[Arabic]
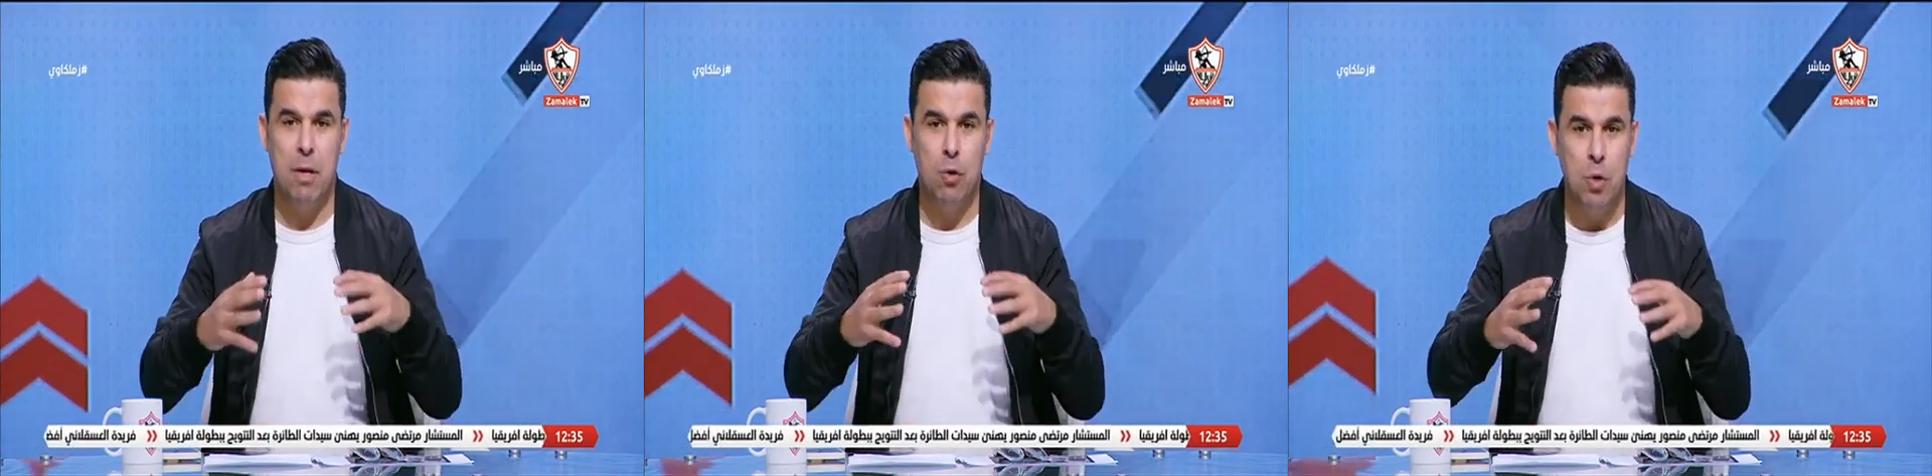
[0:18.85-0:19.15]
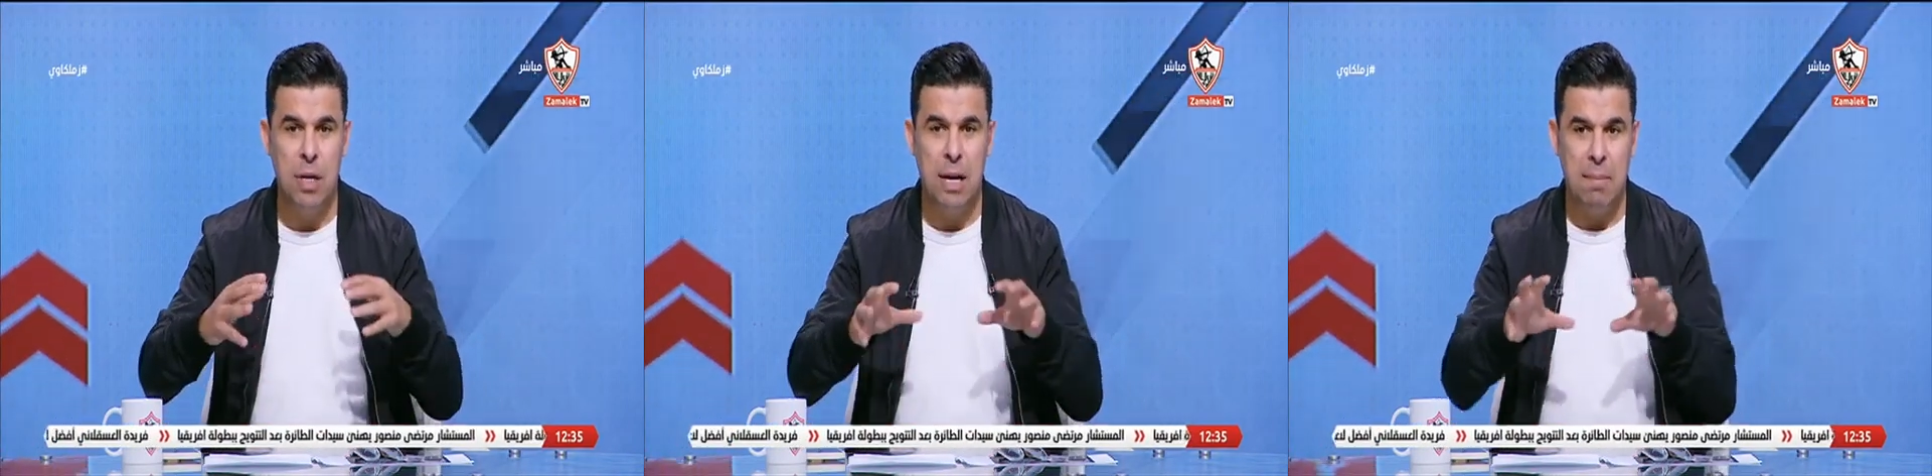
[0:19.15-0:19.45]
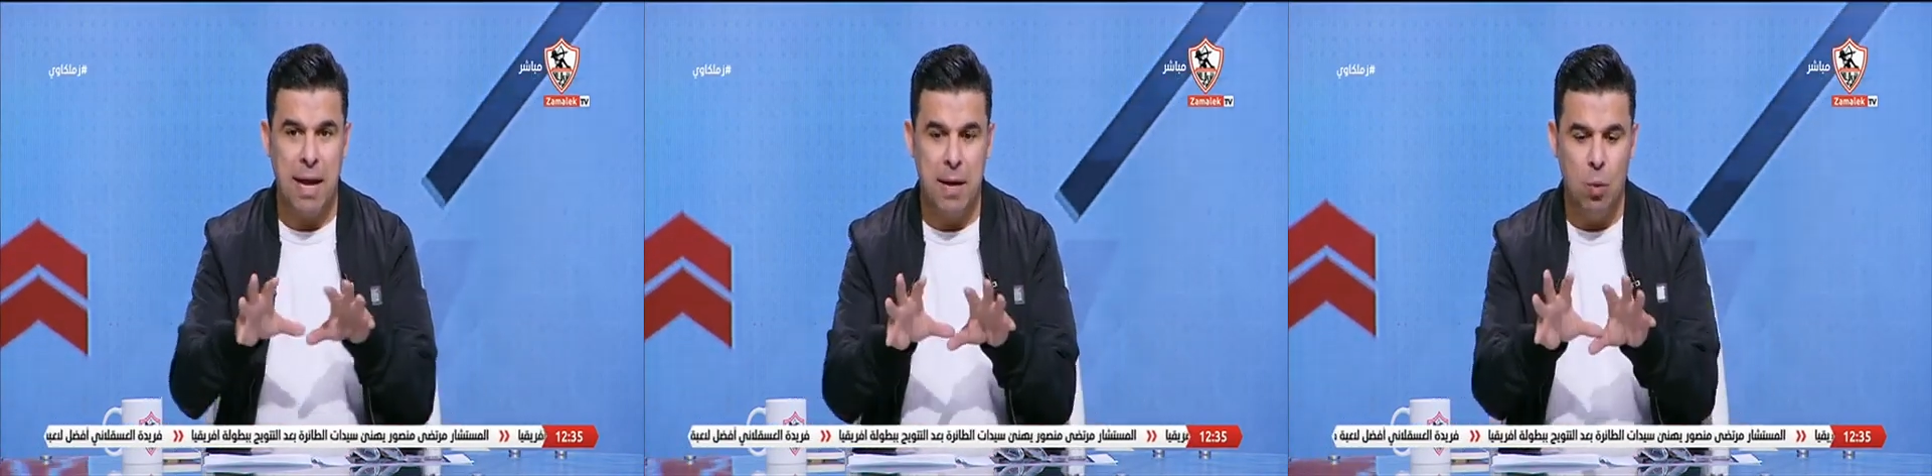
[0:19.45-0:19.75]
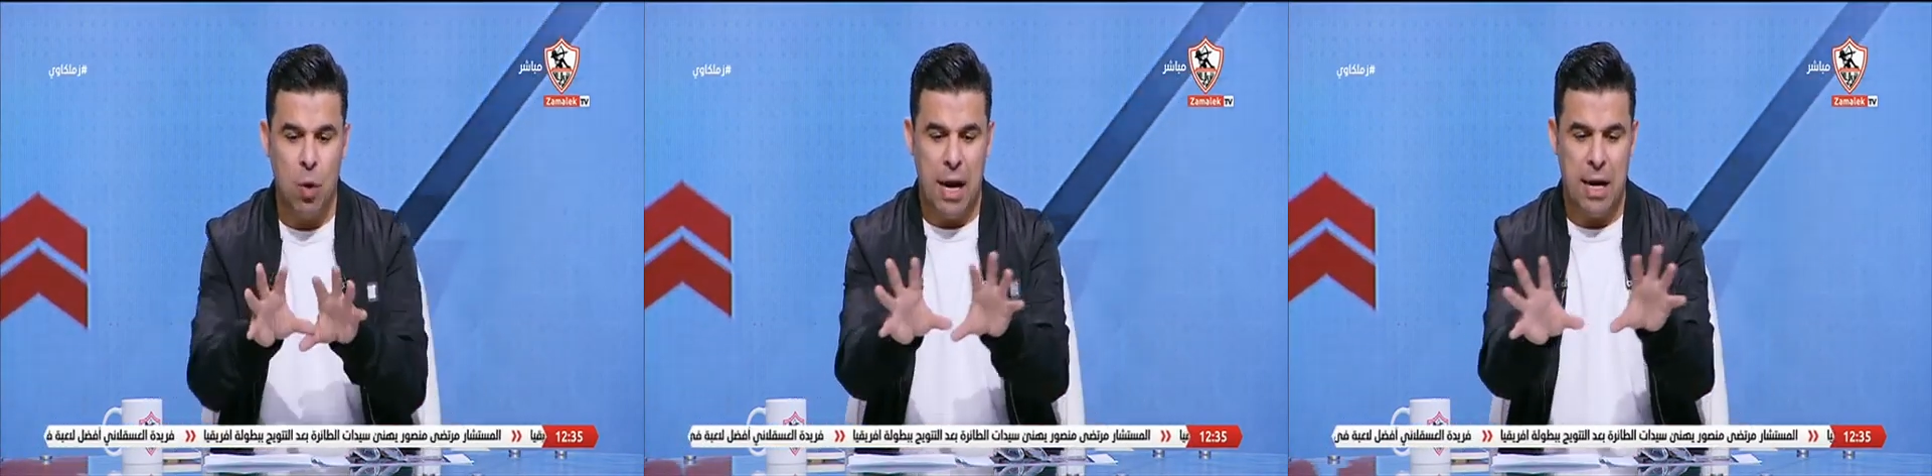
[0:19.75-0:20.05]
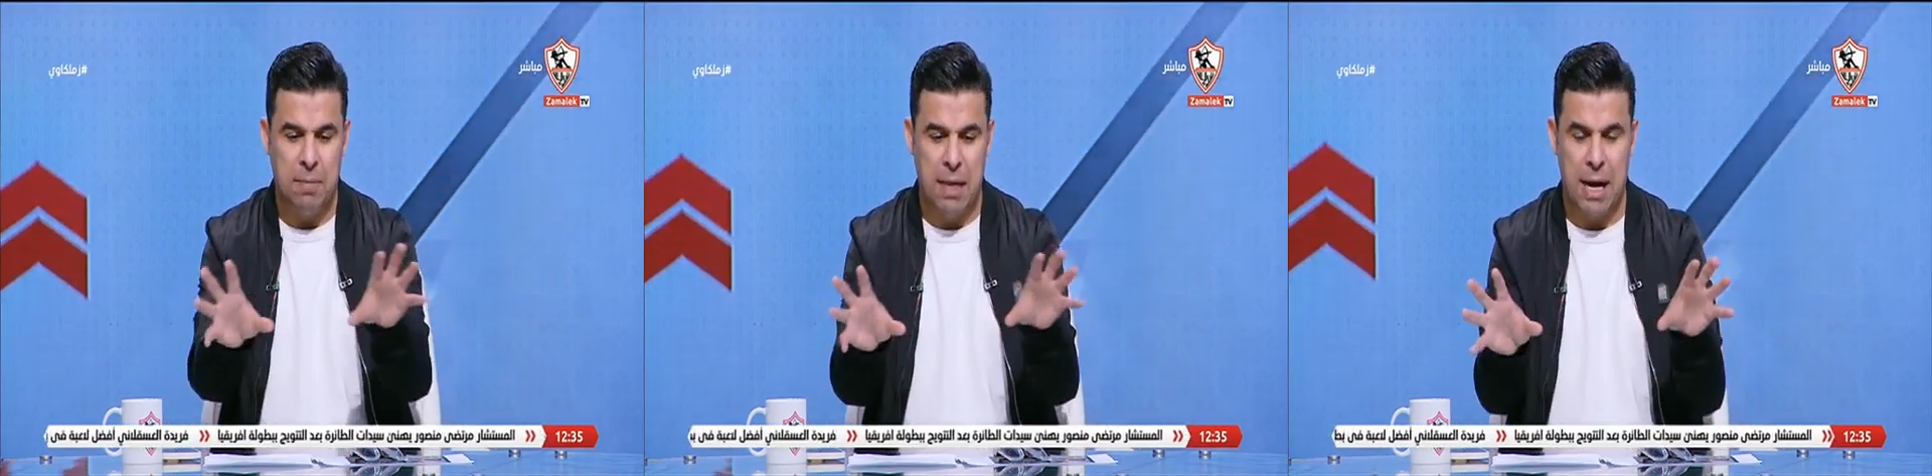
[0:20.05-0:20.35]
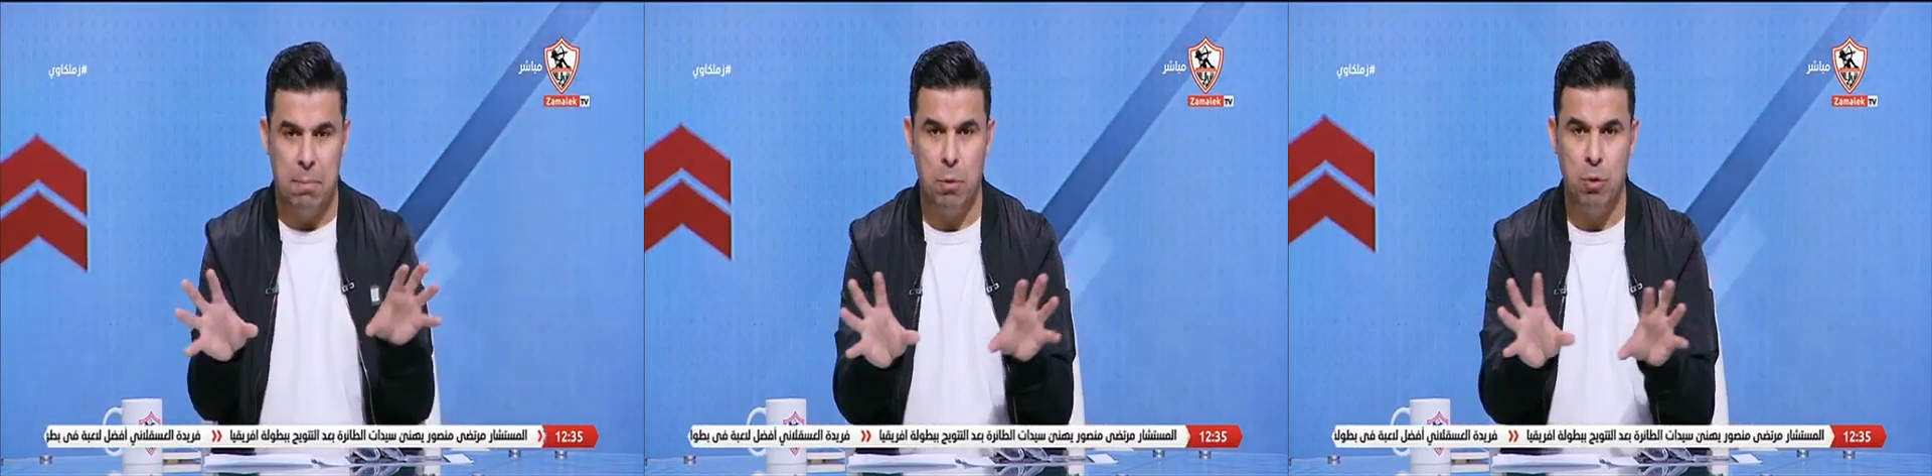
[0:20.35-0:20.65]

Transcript: يكون المجموعه اللي بتلعب